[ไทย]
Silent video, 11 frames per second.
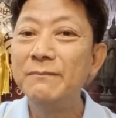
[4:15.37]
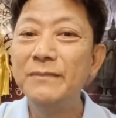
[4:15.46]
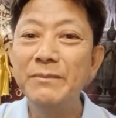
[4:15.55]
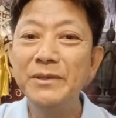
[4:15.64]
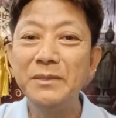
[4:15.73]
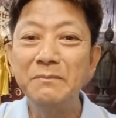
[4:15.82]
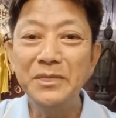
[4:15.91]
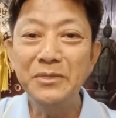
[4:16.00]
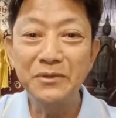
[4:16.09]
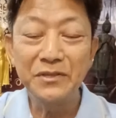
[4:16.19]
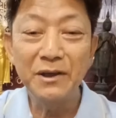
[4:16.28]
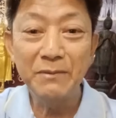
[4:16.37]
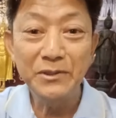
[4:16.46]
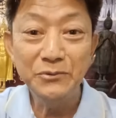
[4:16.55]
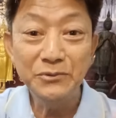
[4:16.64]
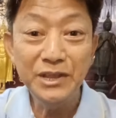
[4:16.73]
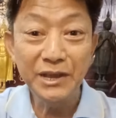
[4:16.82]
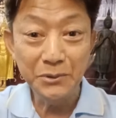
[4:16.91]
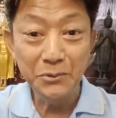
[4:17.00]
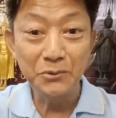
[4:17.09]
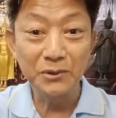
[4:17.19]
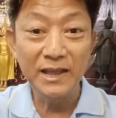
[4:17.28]
เมื่อมันมันตรวจสอบอายุที่กระ
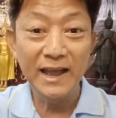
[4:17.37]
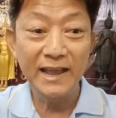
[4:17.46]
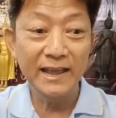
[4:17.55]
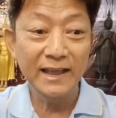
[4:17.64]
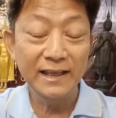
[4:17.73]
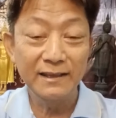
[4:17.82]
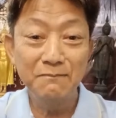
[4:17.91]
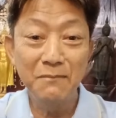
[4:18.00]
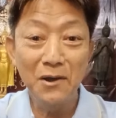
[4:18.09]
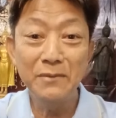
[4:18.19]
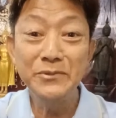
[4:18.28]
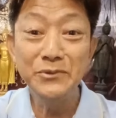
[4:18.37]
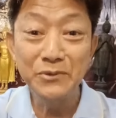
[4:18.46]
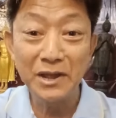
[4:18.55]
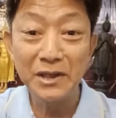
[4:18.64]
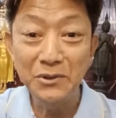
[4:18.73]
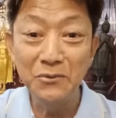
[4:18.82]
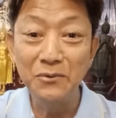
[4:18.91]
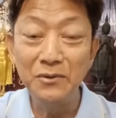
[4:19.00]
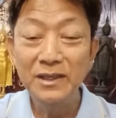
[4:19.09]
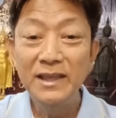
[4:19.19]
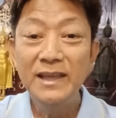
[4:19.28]
ดูกได้หม้อมันอยู่กับกระดูก
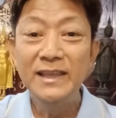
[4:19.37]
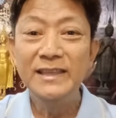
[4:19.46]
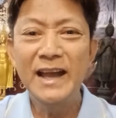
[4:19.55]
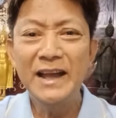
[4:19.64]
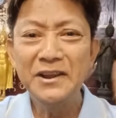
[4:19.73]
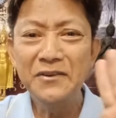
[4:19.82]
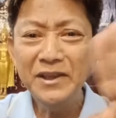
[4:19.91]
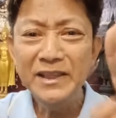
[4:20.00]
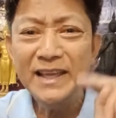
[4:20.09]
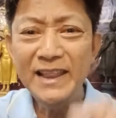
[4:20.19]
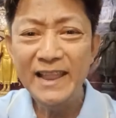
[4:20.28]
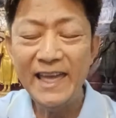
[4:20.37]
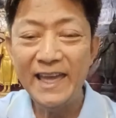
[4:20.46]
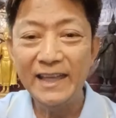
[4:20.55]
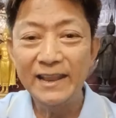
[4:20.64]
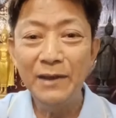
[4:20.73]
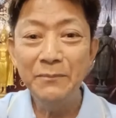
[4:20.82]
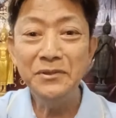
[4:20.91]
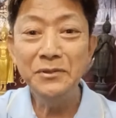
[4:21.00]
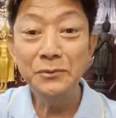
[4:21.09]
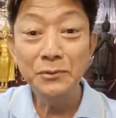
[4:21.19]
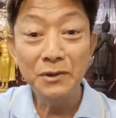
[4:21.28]
อย่างน้อยนั่นแหละเราพิ
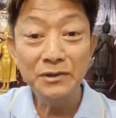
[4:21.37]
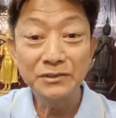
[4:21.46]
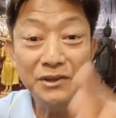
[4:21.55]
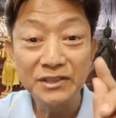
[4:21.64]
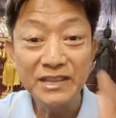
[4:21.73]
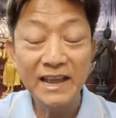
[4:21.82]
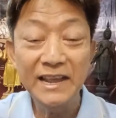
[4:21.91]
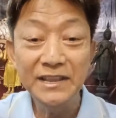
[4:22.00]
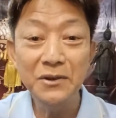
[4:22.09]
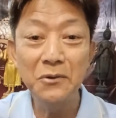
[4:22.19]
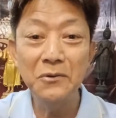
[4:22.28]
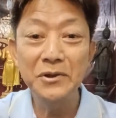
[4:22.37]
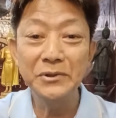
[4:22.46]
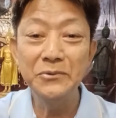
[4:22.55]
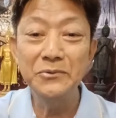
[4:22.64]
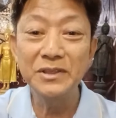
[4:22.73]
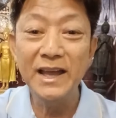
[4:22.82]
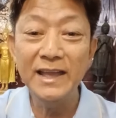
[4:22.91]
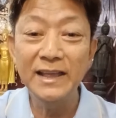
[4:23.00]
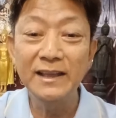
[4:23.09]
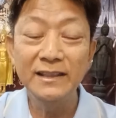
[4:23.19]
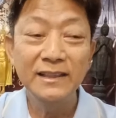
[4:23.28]
สูจน์ตัวอักษรไทยที่โครงกระดูกได้
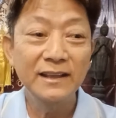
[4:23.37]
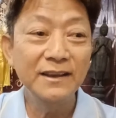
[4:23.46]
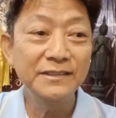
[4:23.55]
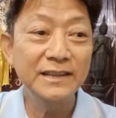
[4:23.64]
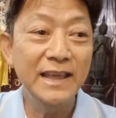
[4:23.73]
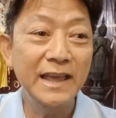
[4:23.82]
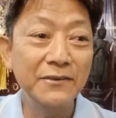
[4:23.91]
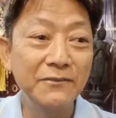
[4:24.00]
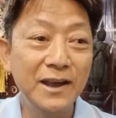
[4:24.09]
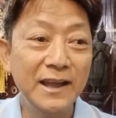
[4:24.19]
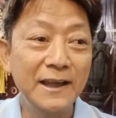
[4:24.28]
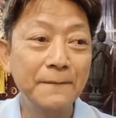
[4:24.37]
ก็แสดงว่า